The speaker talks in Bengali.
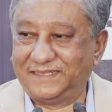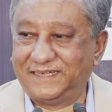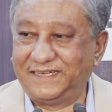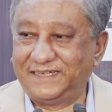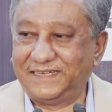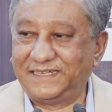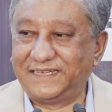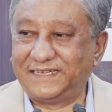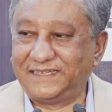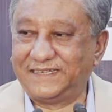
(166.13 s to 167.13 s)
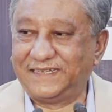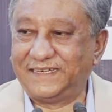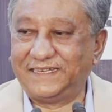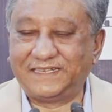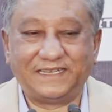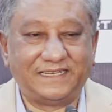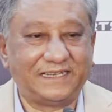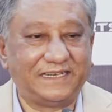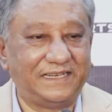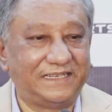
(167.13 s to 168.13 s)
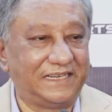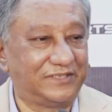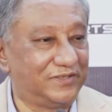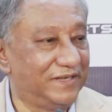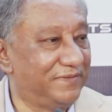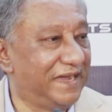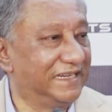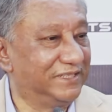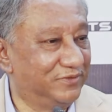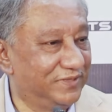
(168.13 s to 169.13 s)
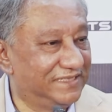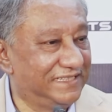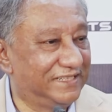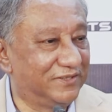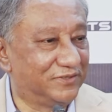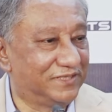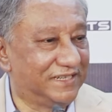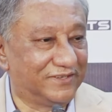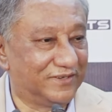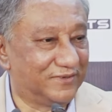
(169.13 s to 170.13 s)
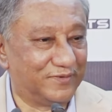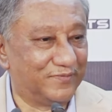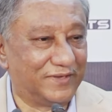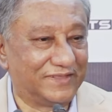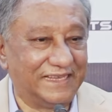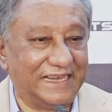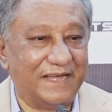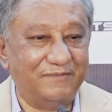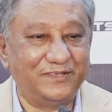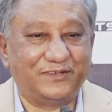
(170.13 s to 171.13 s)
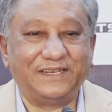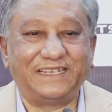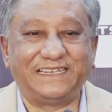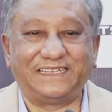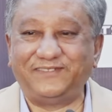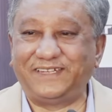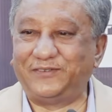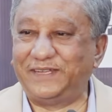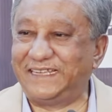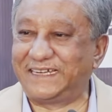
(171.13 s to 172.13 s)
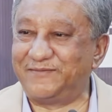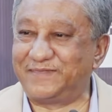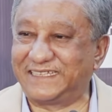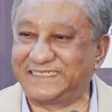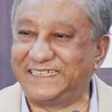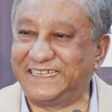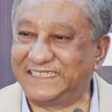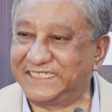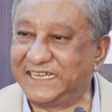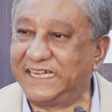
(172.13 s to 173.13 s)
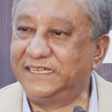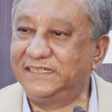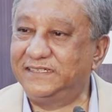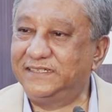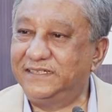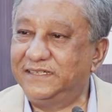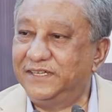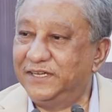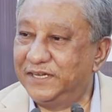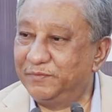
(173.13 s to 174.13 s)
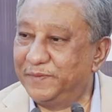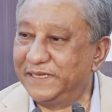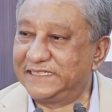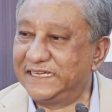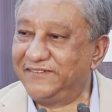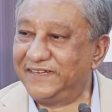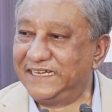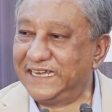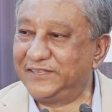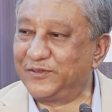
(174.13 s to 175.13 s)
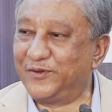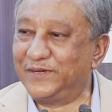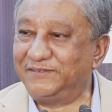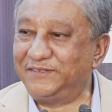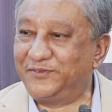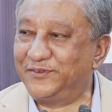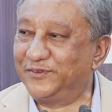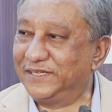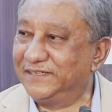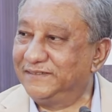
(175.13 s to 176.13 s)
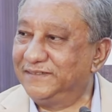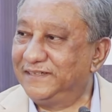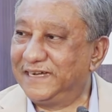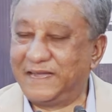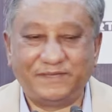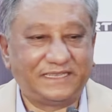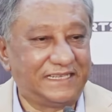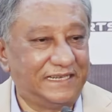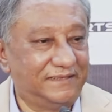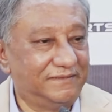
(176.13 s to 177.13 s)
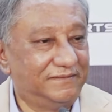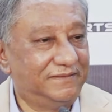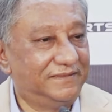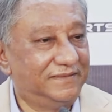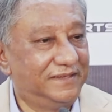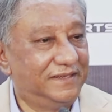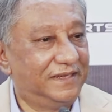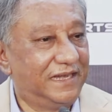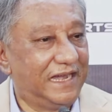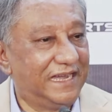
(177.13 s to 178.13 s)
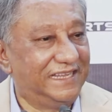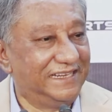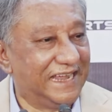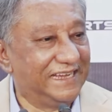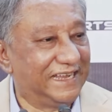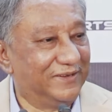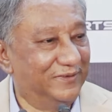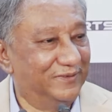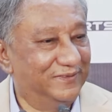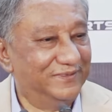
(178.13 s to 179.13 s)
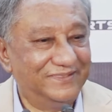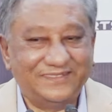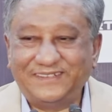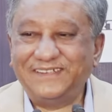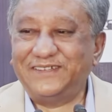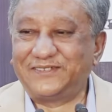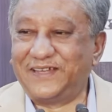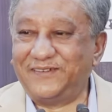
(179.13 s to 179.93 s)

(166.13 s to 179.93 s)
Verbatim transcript: হ্যাঁ এটা এটা এটা এটা আসলে আমি আগেই শুনেছি এটা অস্বীকার করার কোনো পথ নাই আমি যখন নাকি টিভি খুলে দেখলাম তাসকিন খেলছে না বেস্ট ইলেভেনে নাই তখনই আমি ফোন করি রাবিদকে আচ্ছা, নাই কেন সো